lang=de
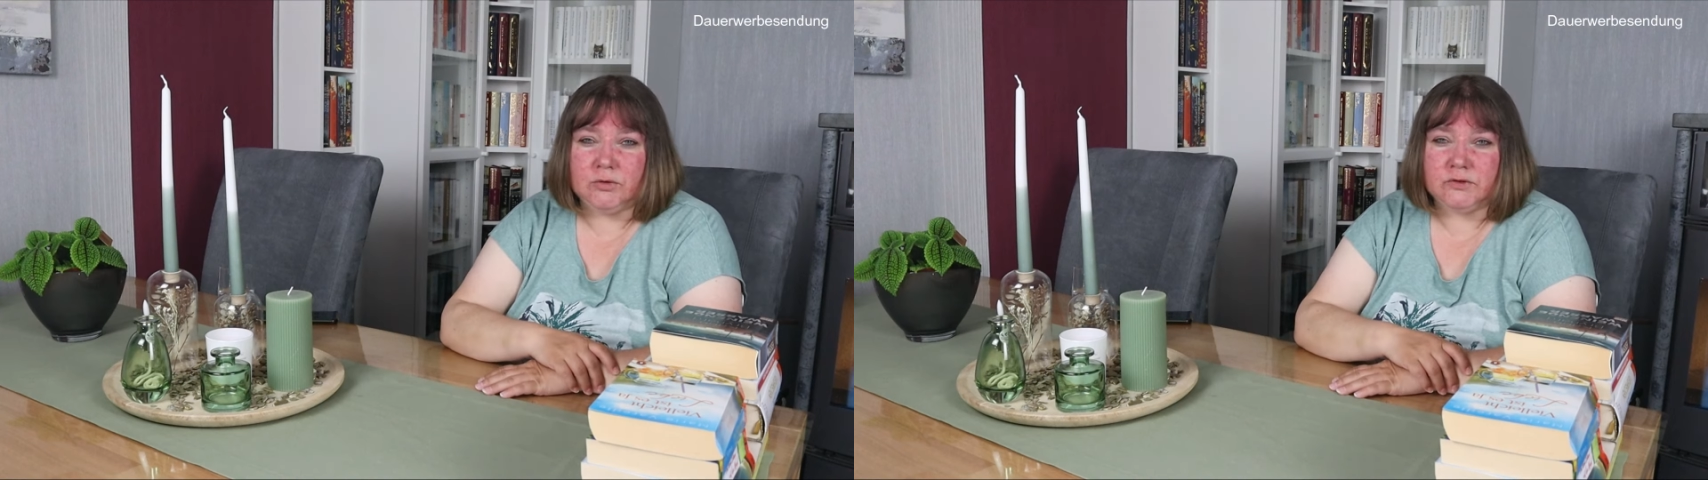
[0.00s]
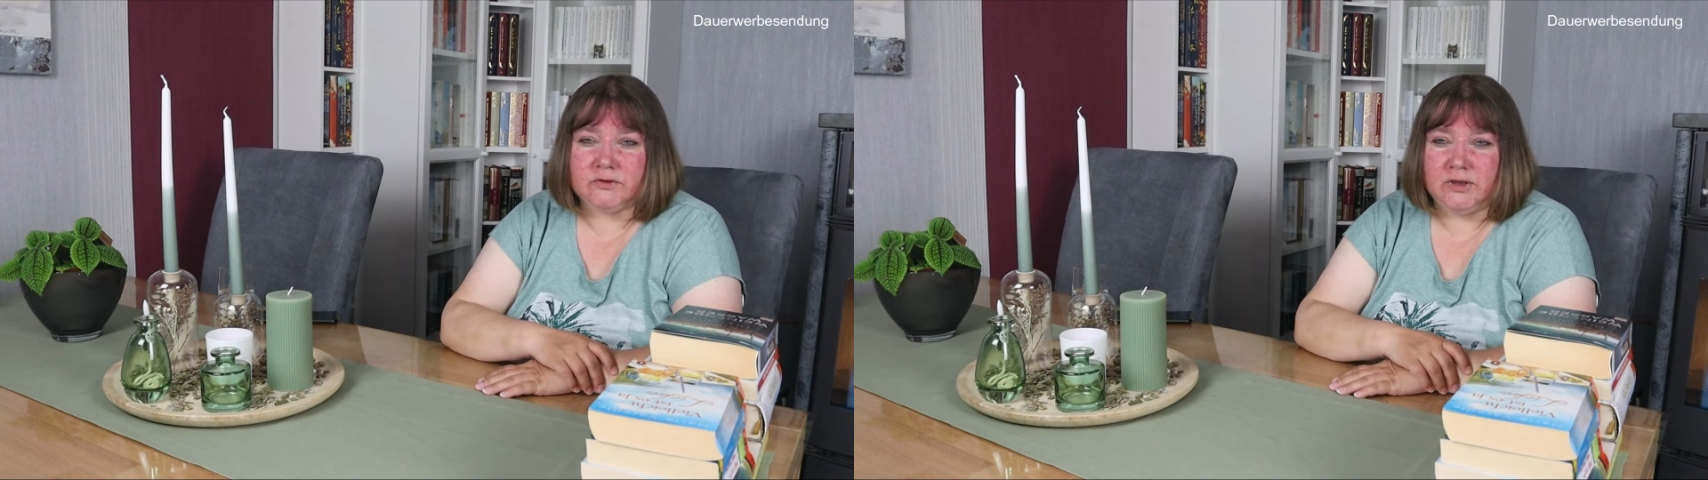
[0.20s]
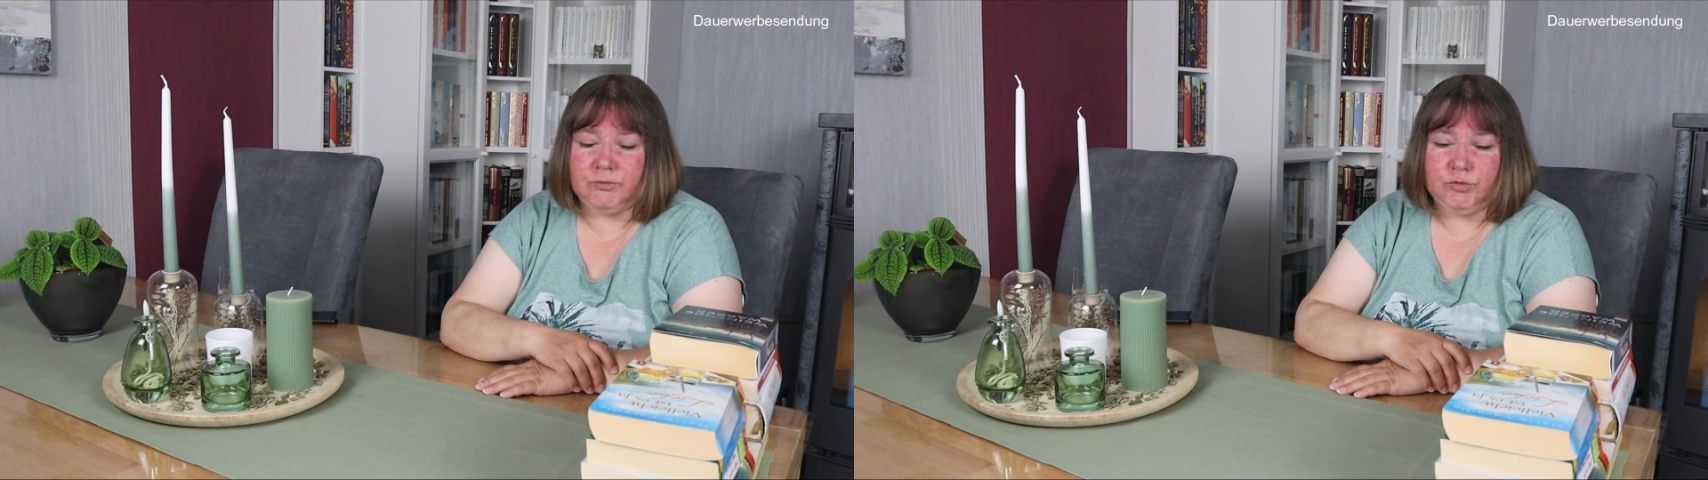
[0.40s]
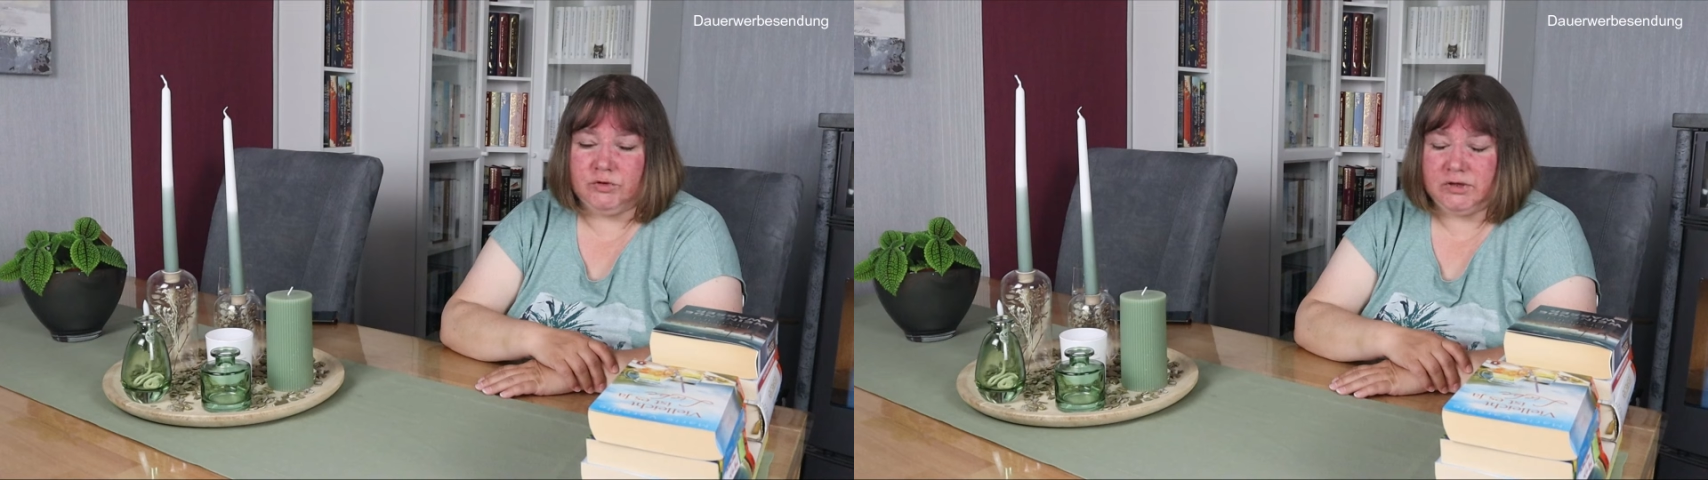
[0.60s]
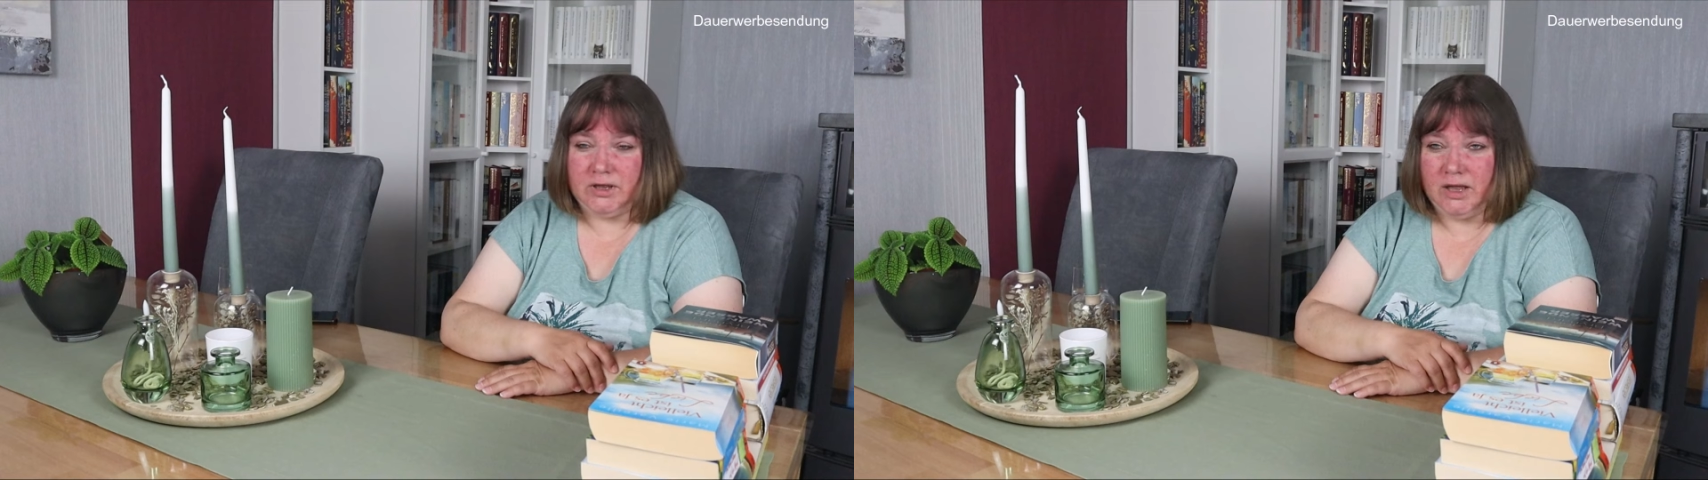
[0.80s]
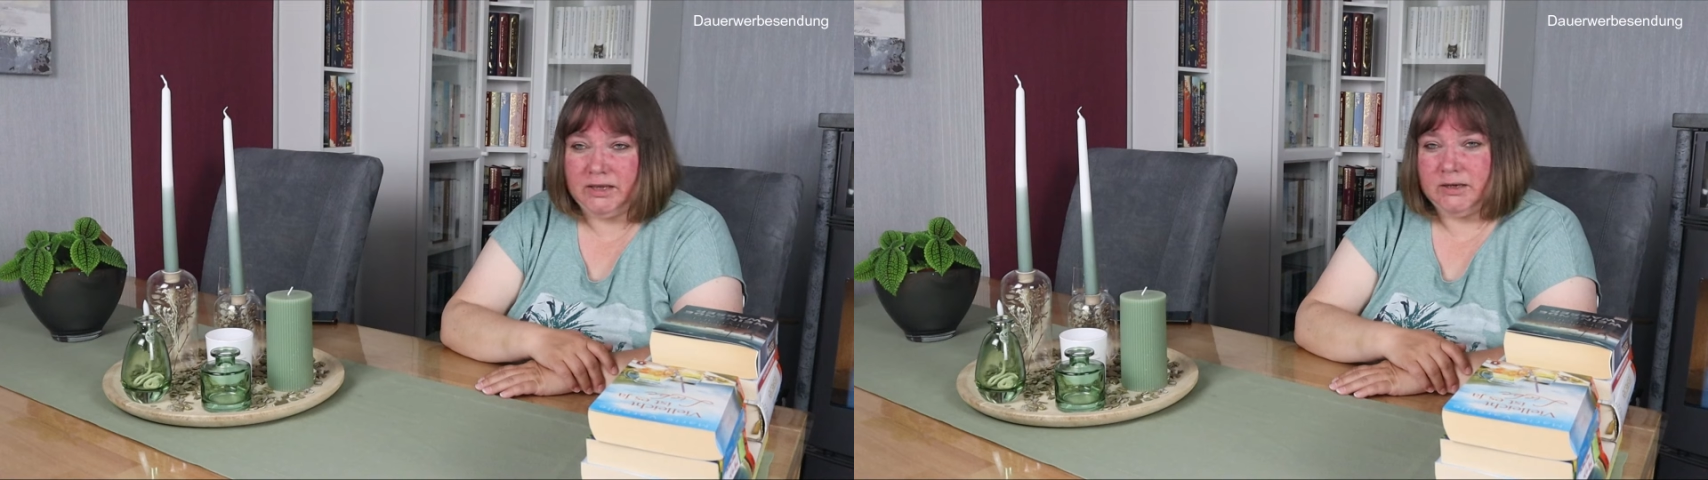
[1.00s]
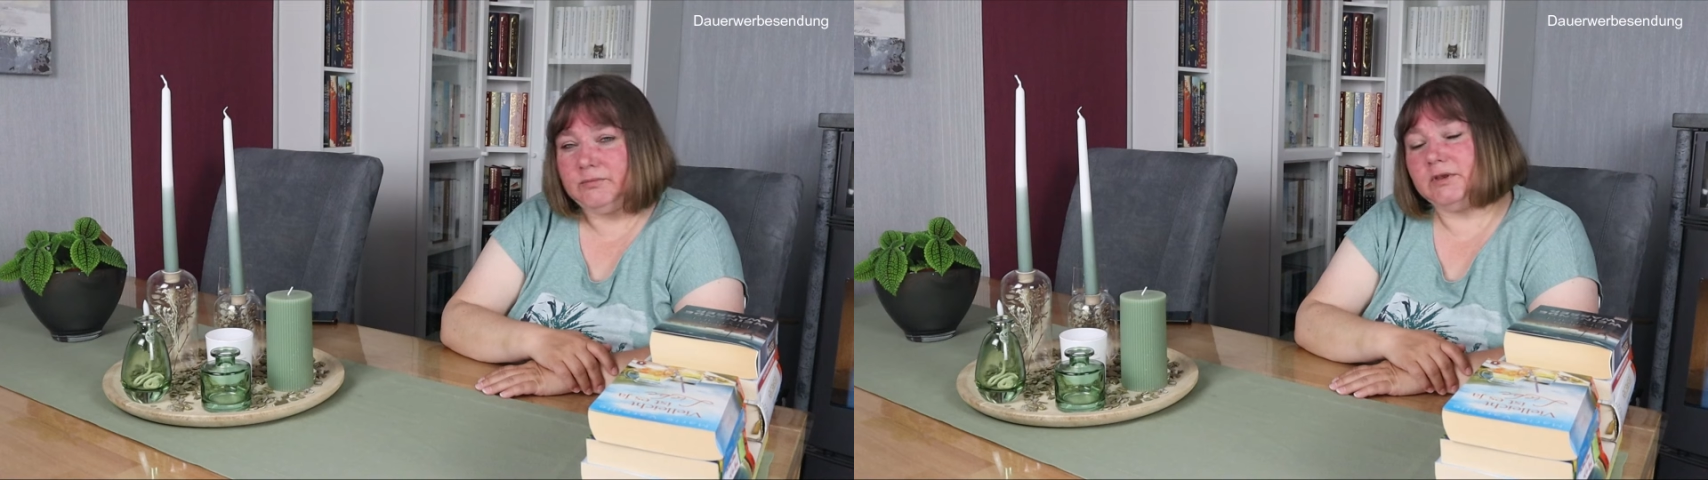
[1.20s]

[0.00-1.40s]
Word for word: aus der Bücherei.